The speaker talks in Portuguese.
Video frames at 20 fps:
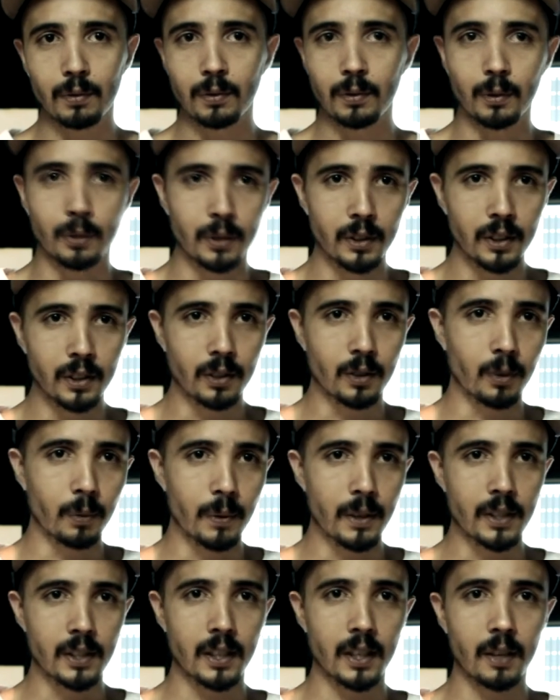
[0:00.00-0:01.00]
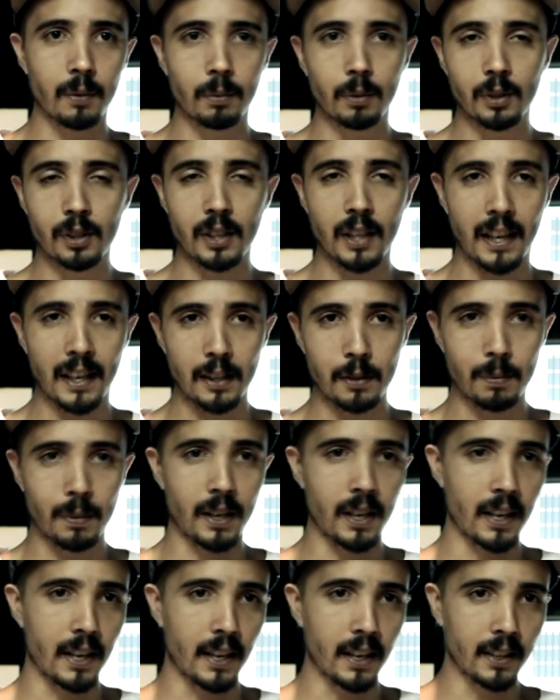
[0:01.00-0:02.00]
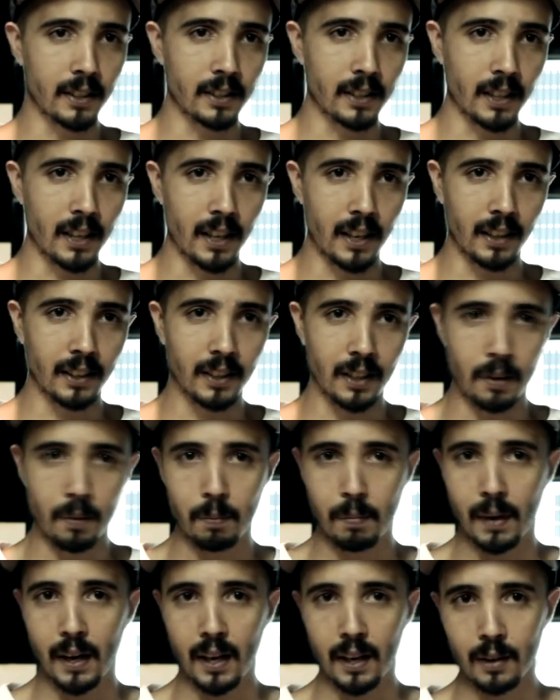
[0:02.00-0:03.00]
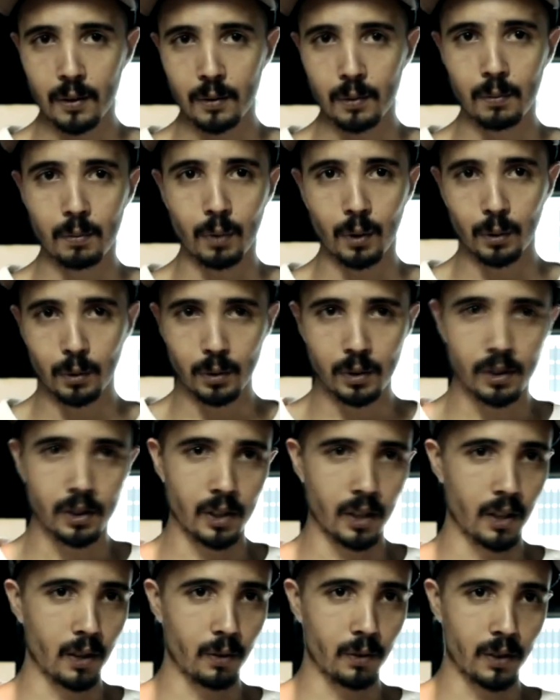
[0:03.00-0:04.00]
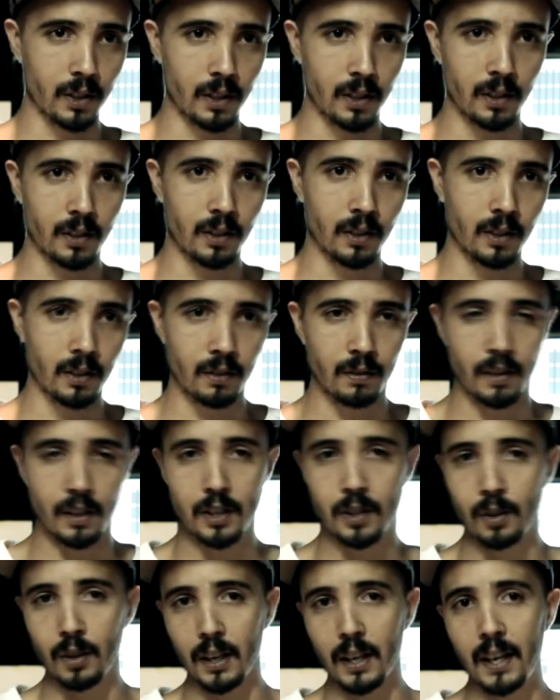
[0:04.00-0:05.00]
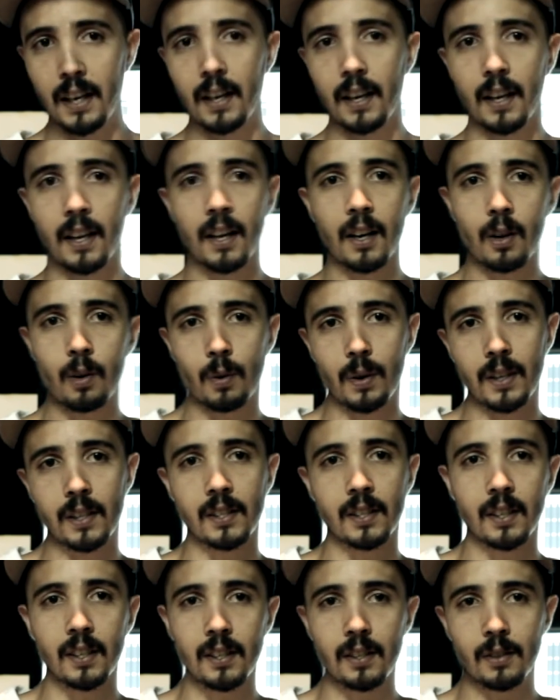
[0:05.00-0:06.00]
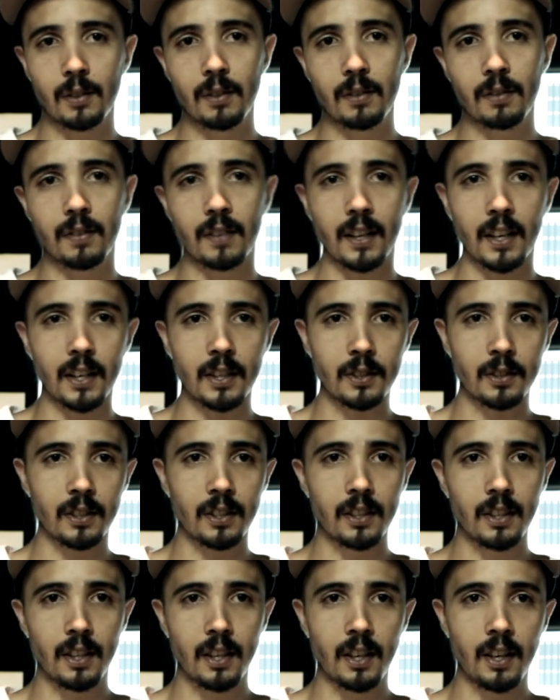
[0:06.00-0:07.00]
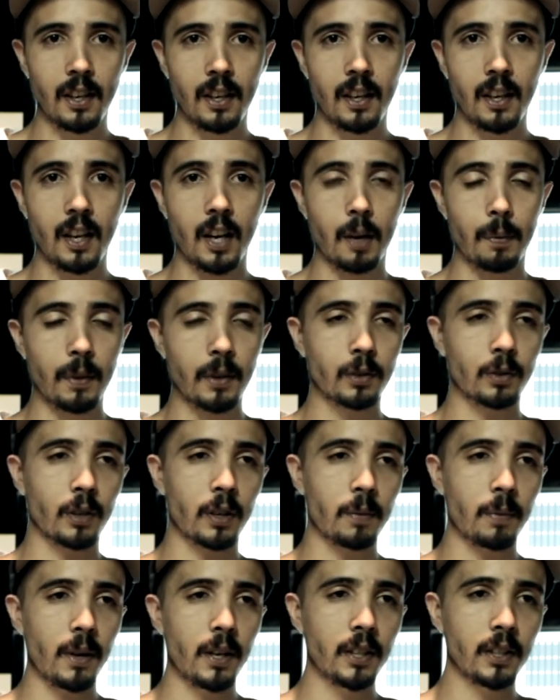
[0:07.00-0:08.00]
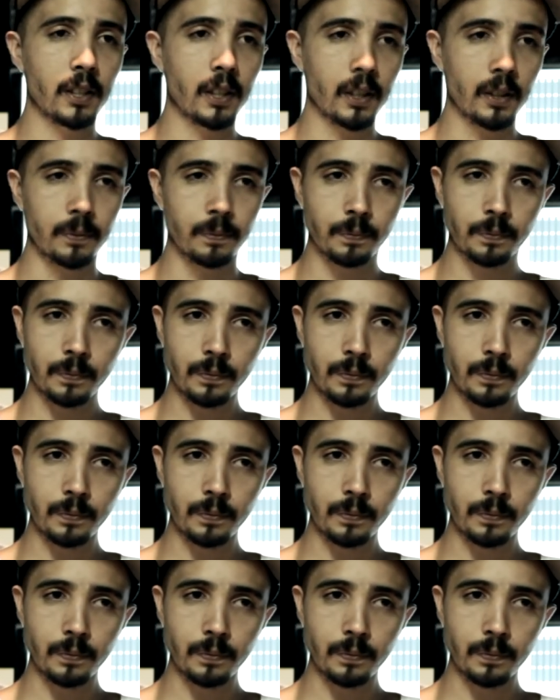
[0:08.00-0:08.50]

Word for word: fui comecei a buscar as paradas e querer trampar com produção e investir uma galera, conhecer esse universo, né? Uhum. É uma história maneira